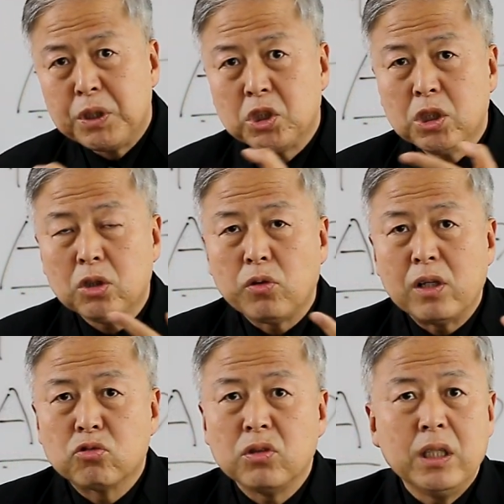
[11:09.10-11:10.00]
빛이
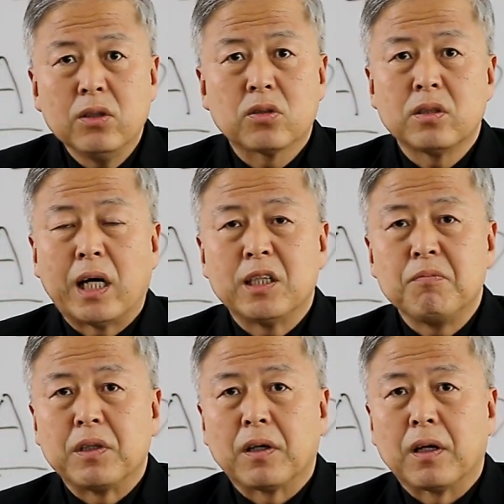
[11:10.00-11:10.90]
될 수 있는 것은
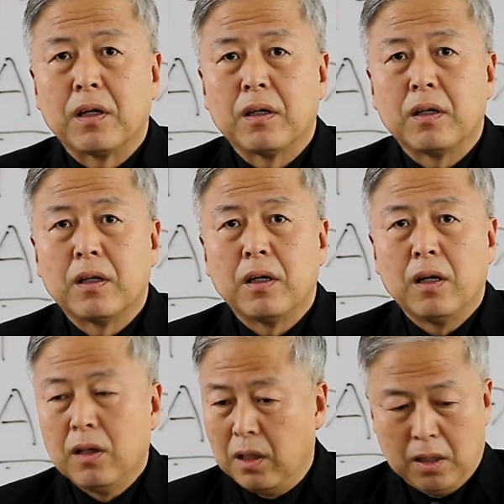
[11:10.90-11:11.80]
아닙니다.
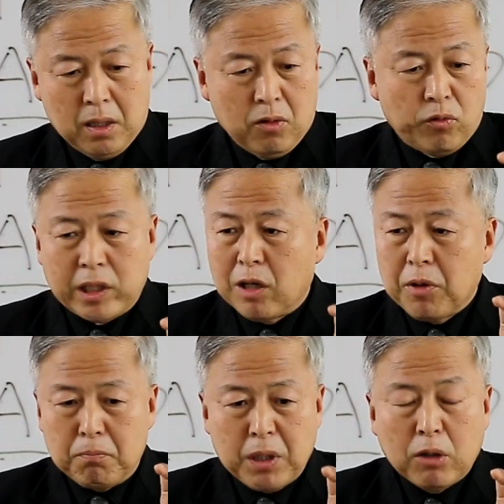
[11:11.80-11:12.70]

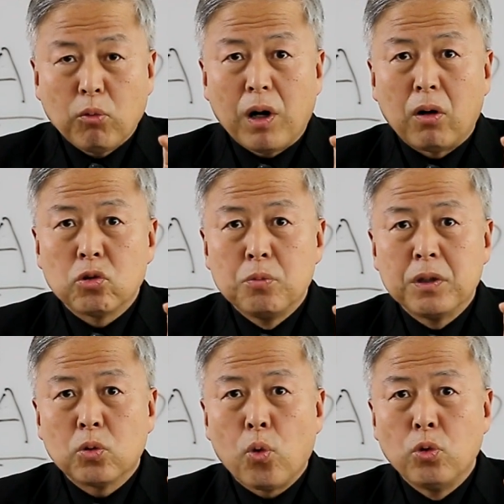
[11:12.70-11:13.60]
왜냐하면 빛과
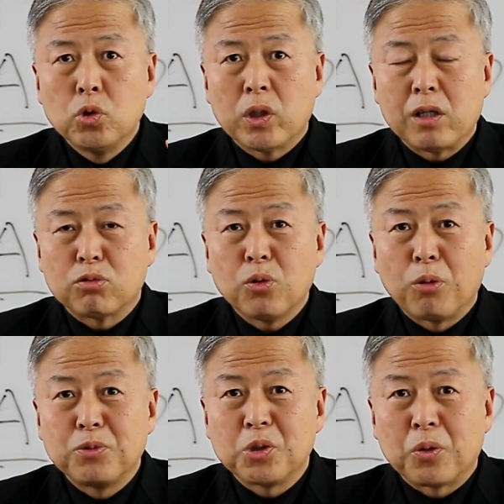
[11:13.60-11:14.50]
어둠은 공존할 수가
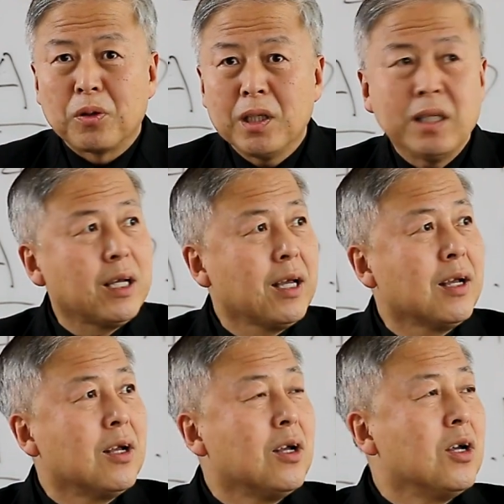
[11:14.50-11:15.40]
없죠.
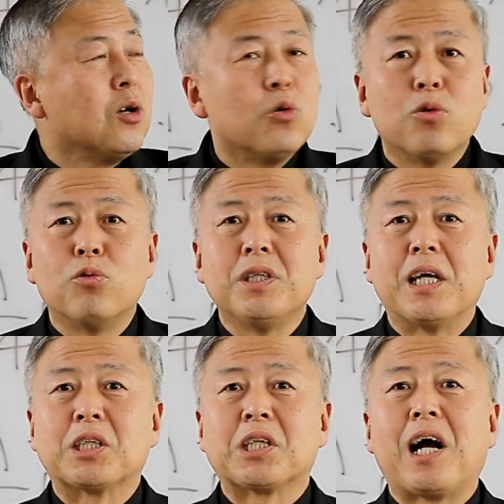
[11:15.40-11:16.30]
이게
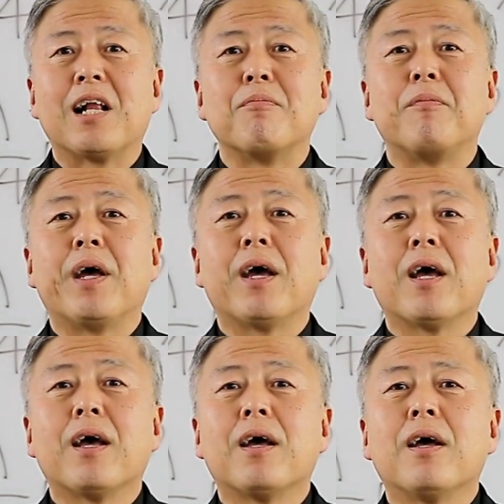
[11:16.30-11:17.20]
우리의
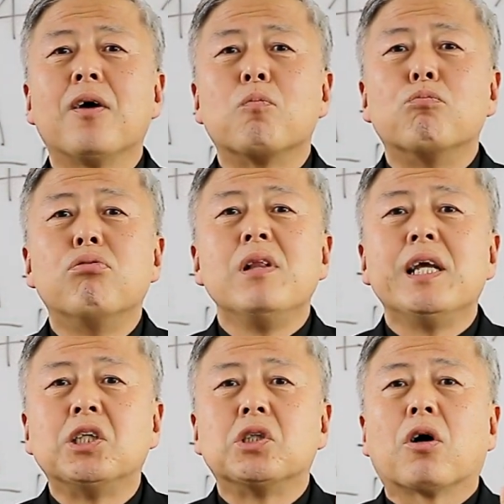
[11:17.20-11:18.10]
삶의
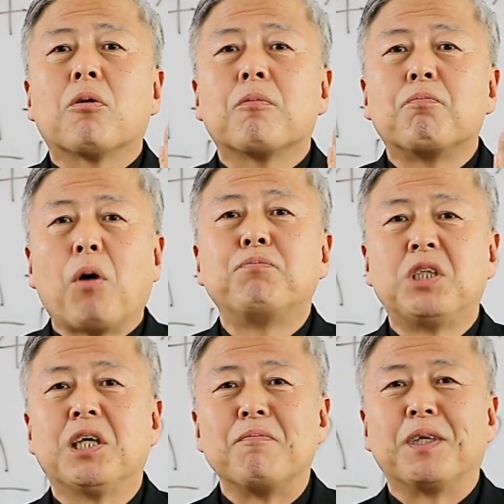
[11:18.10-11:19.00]
물리적
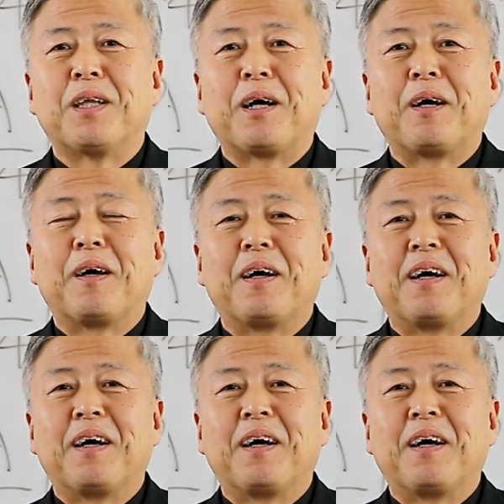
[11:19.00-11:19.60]
법칙입니다.